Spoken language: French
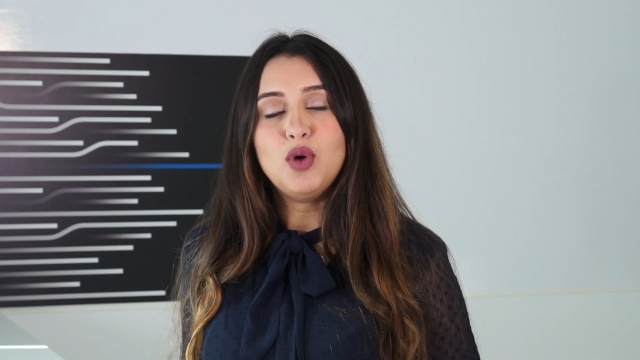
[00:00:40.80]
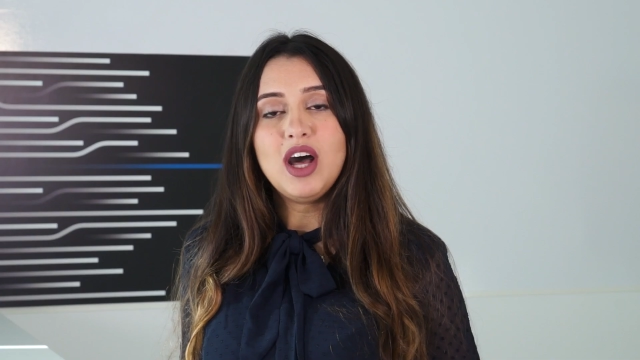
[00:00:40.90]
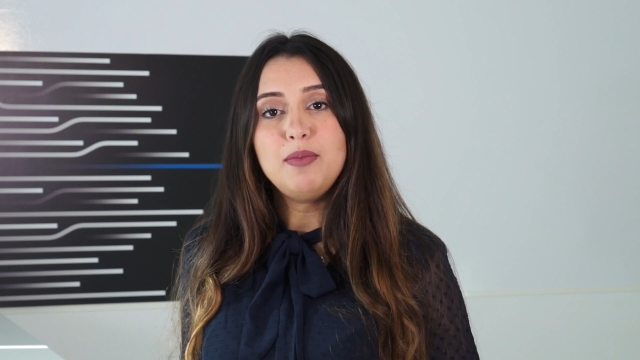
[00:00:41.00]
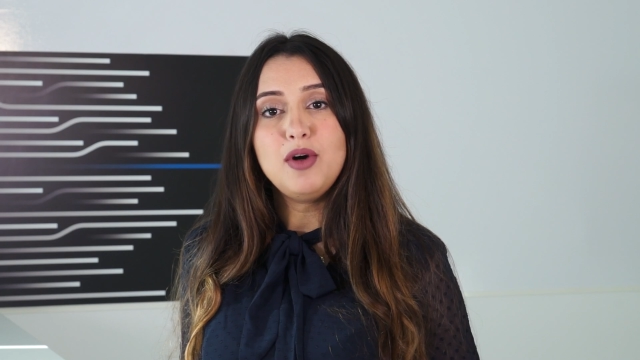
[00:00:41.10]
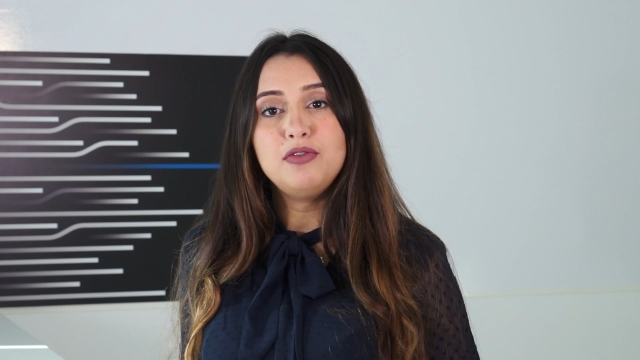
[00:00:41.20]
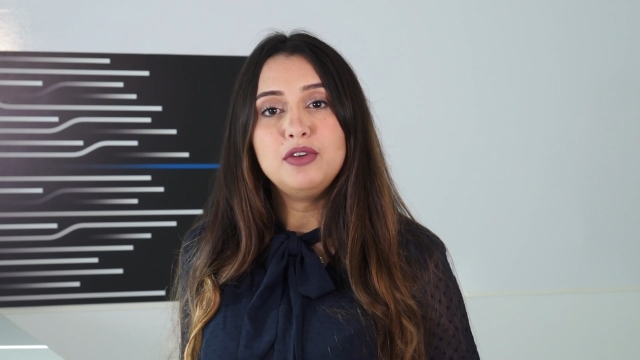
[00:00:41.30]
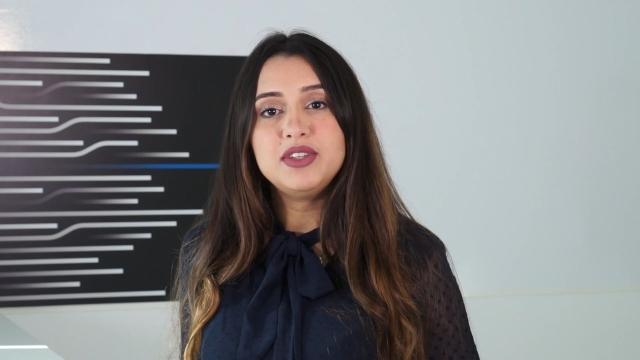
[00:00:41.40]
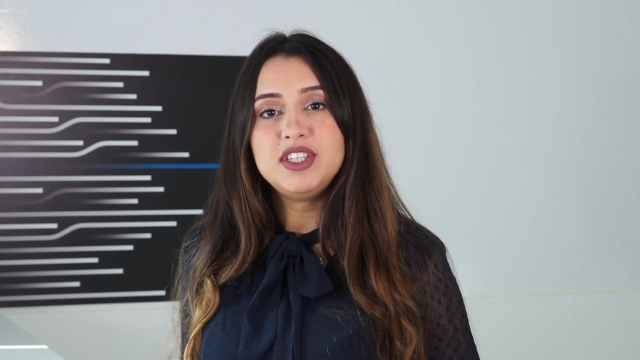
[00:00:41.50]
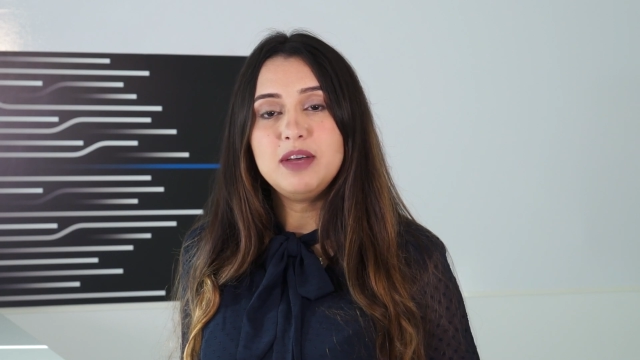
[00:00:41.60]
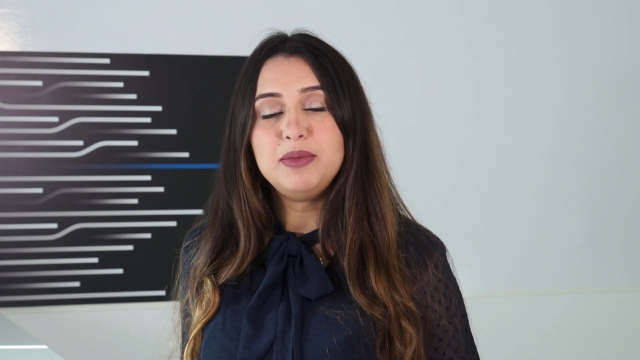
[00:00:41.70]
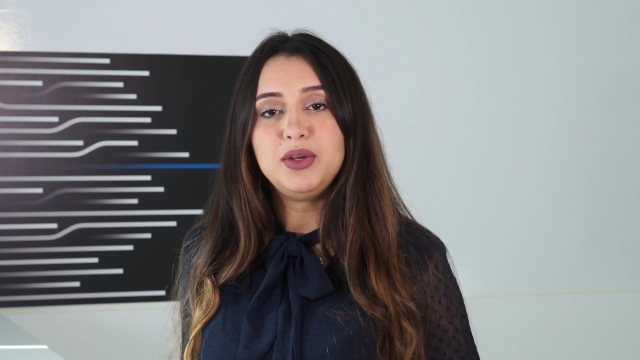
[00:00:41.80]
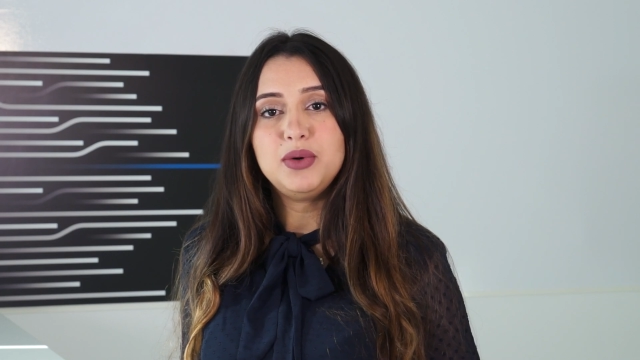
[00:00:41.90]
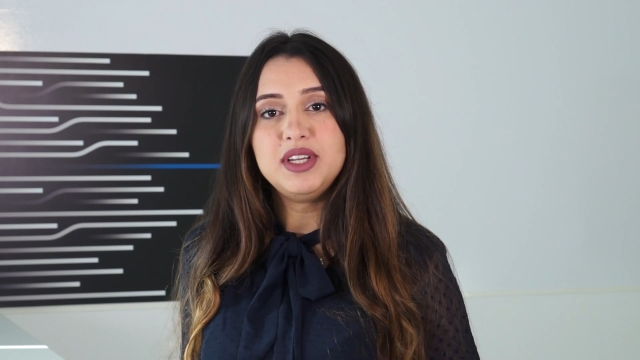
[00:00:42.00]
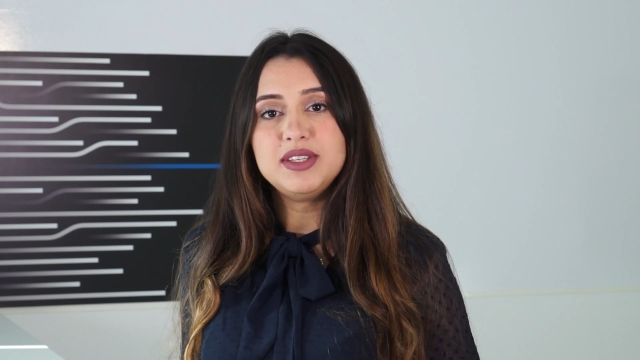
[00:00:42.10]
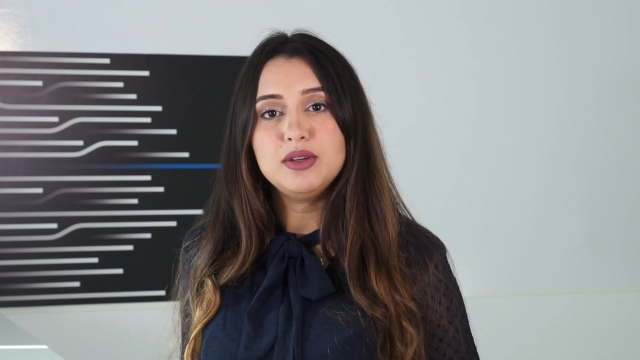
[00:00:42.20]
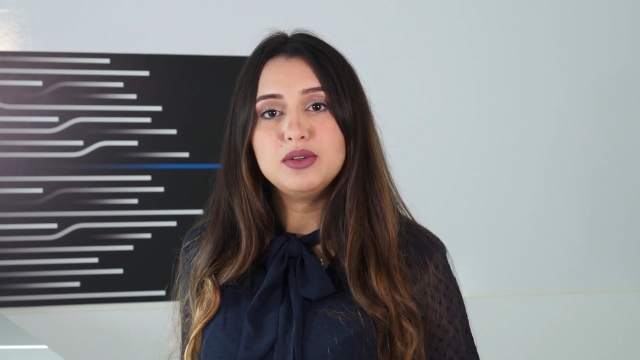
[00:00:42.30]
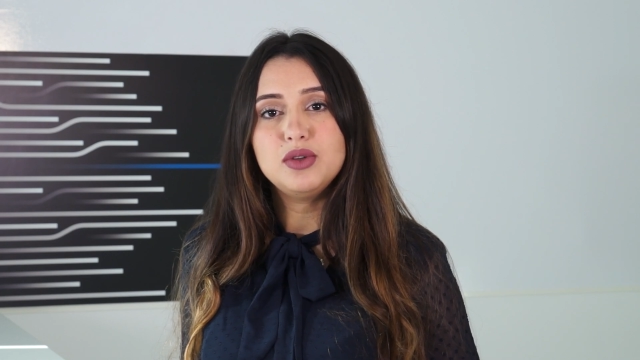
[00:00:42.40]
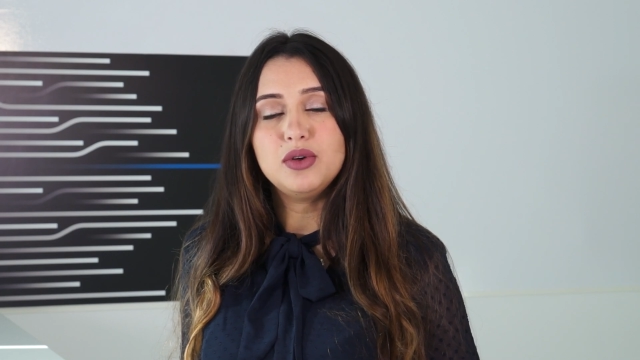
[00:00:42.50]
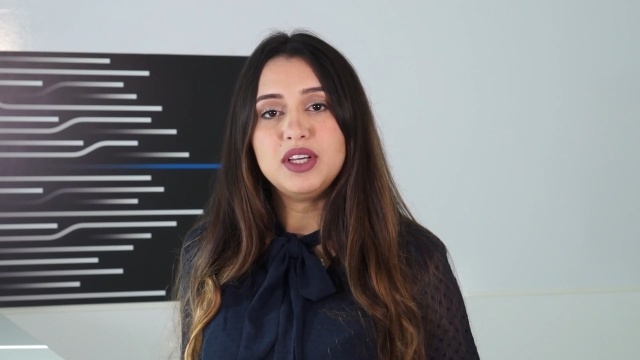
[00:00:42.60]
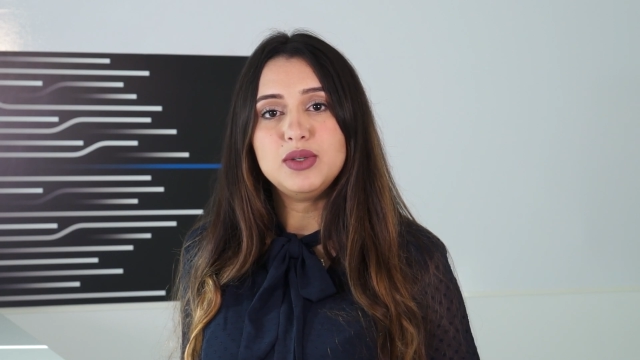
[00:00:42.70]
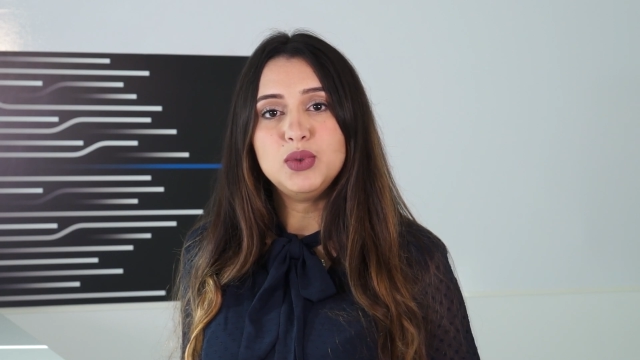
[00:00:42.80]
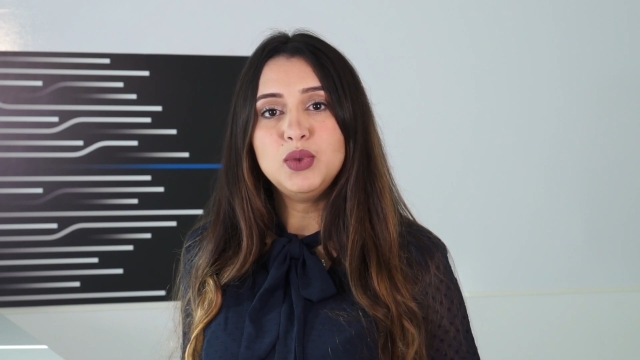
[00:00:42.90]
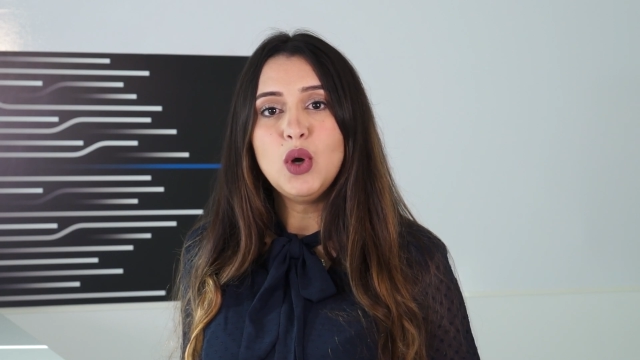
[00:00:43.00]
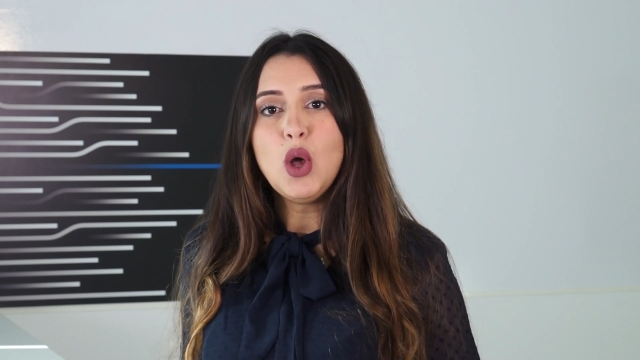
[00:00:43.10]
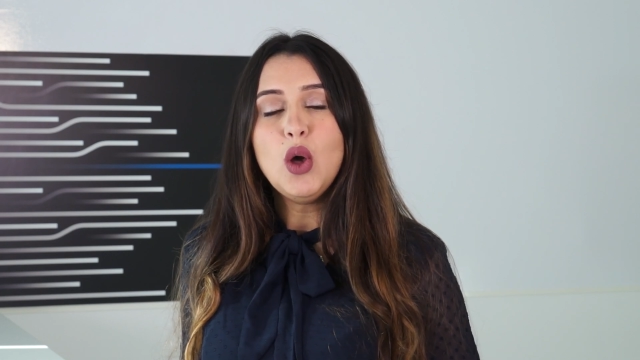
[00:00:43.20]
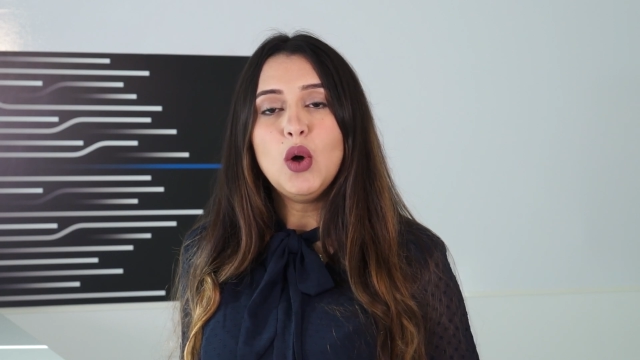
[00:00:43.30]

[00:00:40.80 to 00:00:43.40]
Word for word: pour approfondir mes connaissances en réseau.